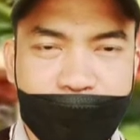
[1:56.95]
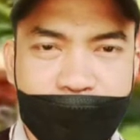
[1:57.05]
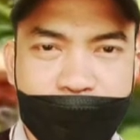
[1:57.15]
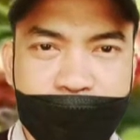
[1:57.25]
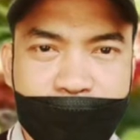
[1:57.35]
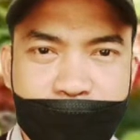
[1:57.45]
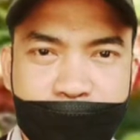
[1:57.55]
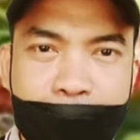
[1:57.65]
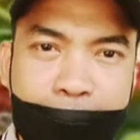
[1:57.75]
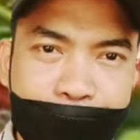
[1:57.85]
พืชปัญหา
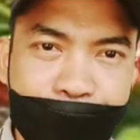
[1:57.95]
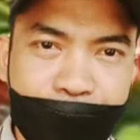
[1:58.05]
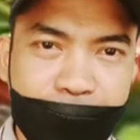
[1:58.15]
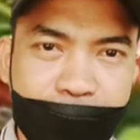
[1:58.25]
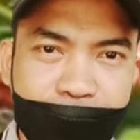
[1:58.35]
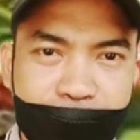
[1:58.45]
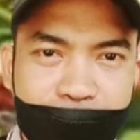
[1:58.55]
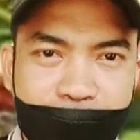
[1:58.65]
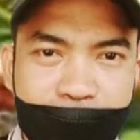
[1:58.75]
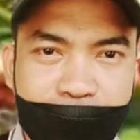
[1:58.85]
ปรึกษาที่นิเกษตรนะ
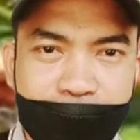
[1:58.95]
ครับ